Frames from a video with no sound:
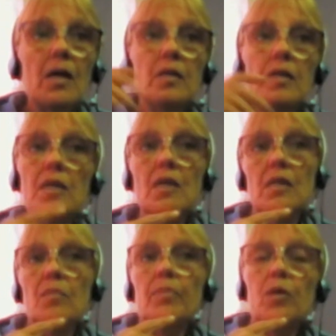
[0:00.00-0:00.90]
Y ella
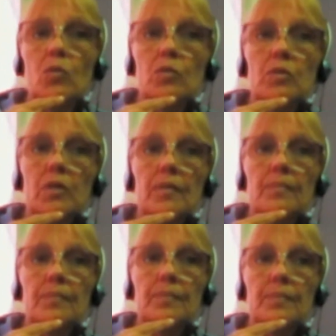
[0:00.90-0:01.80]
se
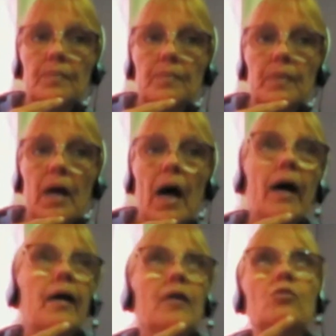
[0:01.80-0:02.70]
pregunta,
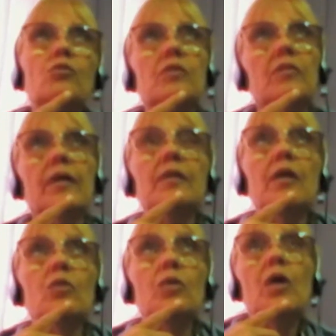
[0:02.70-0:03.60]
¿acaso se
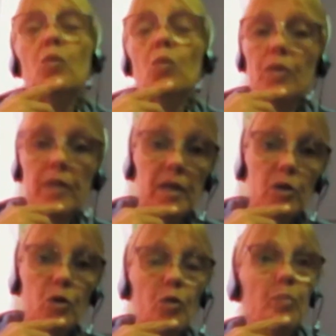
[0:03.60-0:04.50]
trata de un
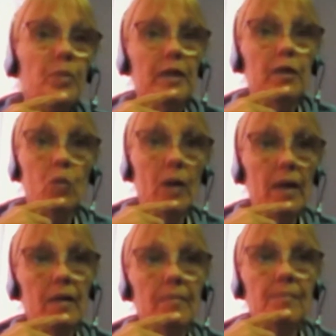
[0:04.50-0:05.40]
adulterio
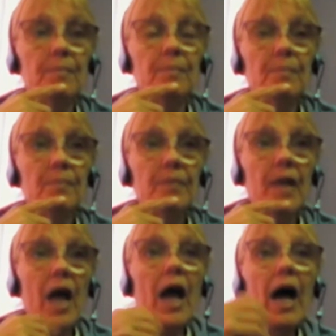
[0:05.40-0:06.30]
espiritual?
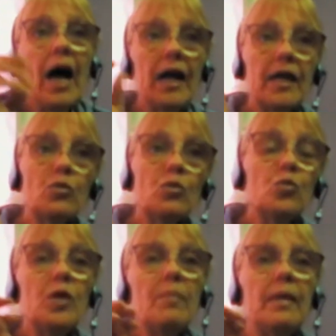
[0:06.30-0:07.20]
¿Acaso
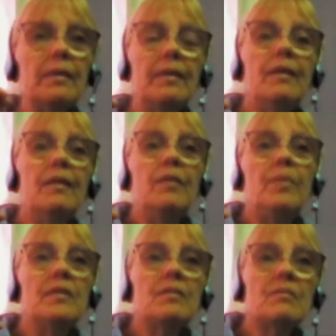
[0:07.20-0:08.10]
es una manera de
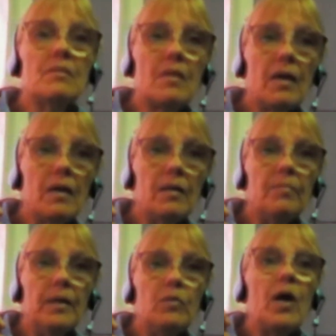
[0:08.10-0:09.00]
pensar
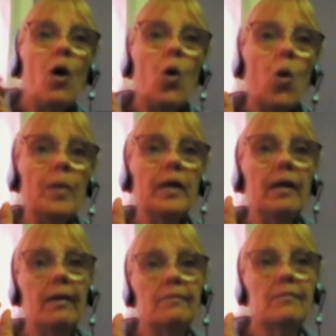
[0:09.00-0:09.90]
para una
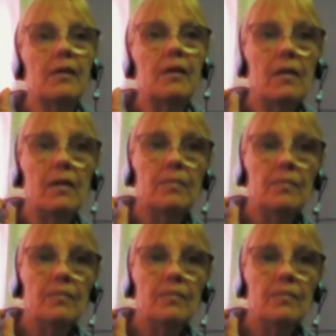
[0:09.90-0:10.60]
joven casada?